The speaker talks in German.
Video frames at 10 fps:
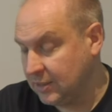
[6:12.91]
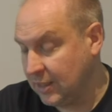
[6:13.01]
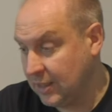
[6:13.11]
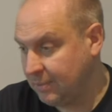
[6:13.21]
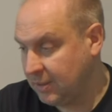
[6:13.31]

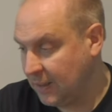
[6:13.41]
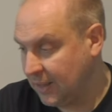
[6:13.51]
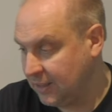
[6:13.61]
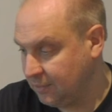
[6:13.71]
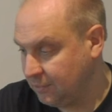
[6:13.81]
Dann habe ich bei
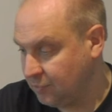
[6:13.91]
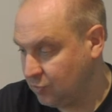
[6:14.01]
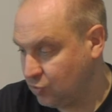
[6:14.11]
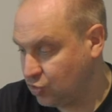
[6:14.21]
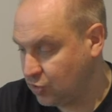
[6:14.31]
einem
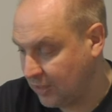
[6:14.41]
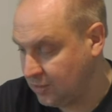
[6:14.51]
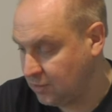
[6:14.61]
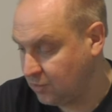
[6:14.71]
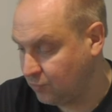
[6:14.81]

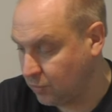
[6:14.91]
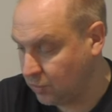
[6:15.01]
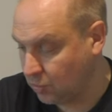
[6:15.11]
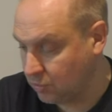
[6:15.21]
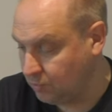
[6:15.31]
Stand, wo
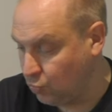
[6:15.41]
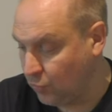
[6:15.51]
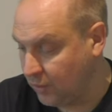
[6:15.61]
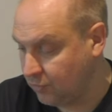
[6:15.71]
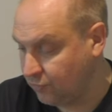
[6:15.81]
ich noch eine
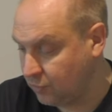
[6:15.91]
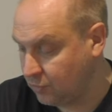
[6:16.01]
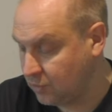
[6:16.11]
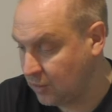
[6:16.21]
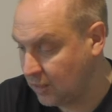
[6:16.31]
Blu-ray
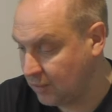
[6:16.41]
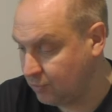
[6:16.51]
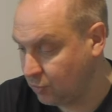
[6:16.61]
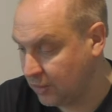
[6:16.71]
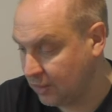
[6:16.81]
gefunden
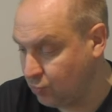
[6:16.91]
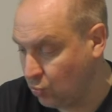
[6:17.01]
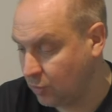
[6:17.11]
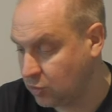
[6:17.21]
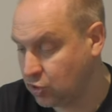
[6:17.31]
habe und ein
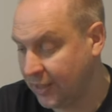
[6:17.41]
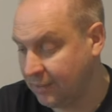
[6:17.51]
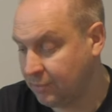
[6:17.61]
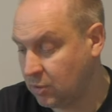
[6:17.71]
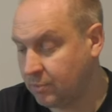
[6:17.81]
Buch
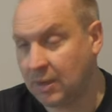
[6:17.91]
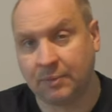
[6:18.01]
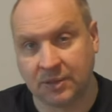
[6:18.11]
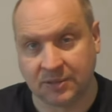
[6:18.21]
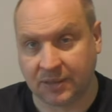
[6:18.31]
geschenkt bekommen
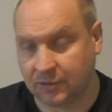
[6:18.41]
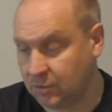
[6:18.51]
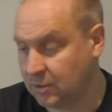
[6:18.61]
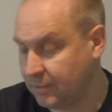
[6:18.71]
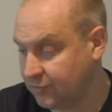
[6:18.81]
habe, das
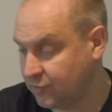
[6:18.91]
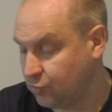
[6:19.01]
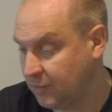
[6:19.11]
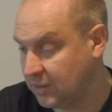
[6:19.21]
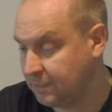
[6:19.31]
zeige ich euch aber etwas
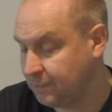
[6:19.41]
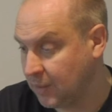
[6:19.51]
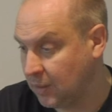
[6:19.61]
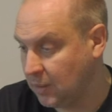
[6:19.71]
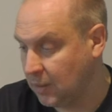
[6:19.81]
später,
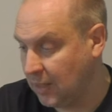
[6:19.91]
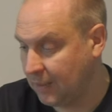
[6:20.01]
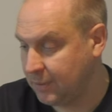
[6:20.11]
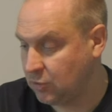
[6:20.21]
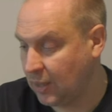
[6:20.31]

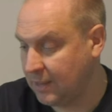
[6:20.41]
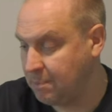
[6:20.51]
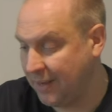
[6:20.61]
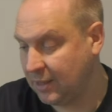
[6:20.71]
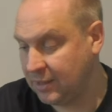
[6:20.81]
habe ich noch
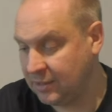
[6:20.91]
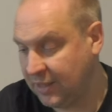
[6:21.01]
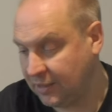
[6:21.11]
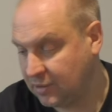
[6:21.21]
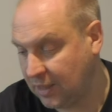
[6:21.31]
einen Becher
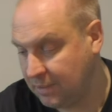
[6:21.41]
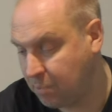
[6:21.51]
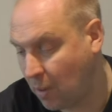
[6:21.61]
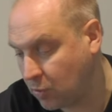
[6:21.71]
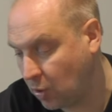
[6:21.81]
entdeckt. Einen
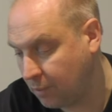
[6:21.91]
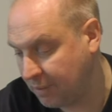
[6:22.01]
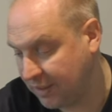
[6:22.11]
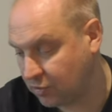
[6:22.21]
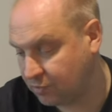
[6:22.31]

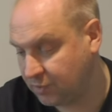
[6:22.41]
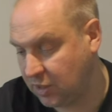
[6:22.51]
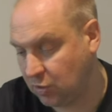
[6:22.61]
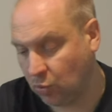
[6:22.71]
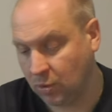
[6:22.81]
Popcorn-Becher aus dem
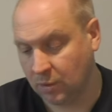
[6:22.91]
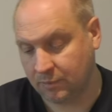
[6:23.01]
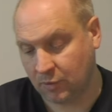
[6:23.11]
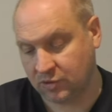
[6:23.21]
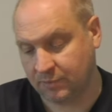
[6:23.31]
Kino,
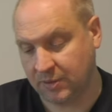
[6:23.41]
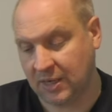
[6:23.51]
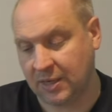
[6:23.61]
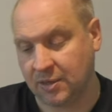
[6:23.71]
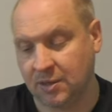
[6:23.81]
aus
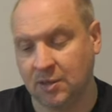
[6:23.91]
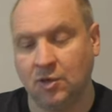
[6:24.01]
Metall.